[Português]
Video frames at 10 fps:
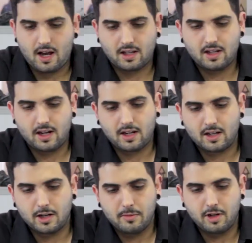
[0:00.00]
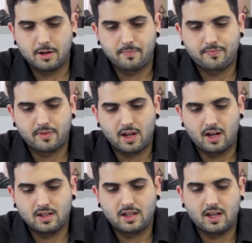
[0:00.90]
Aqui na câmera,
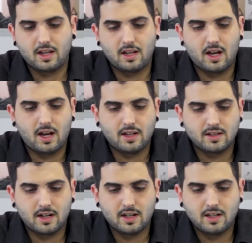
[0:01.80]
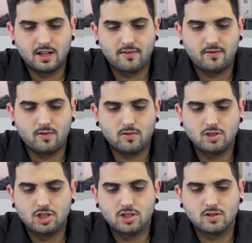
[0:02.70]
ela tem a entrada da
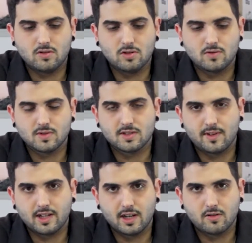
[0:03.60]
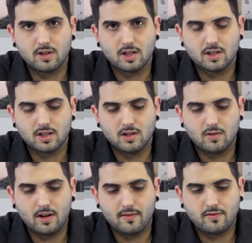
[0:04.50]
fonte, onde você vai estar tá conectando
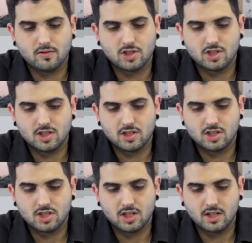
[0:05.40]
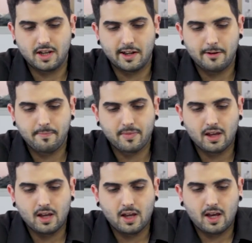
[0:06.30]
a fonte de energia dela.
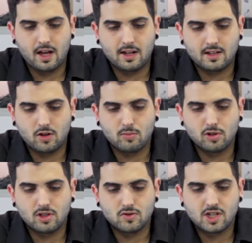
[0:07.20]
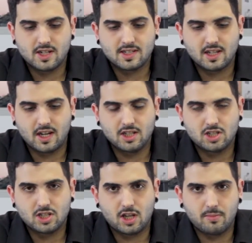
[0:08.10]
Ela tem o botão de
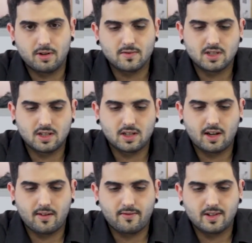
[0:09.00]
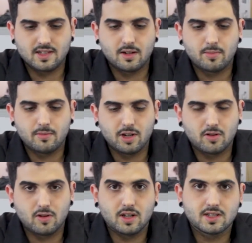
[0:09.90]
reset, que é para você estar tá fazendo a primeira
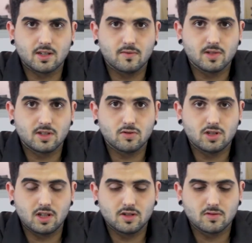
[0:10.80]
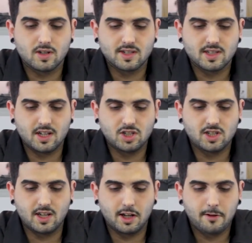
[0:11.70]
conexão, você utiliza o reset
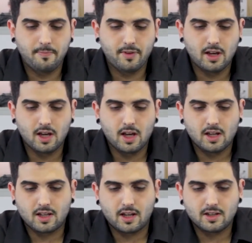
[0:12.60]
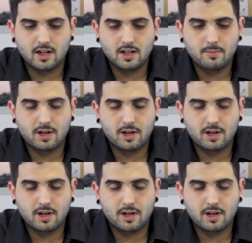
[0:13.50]
dela. Tem entrada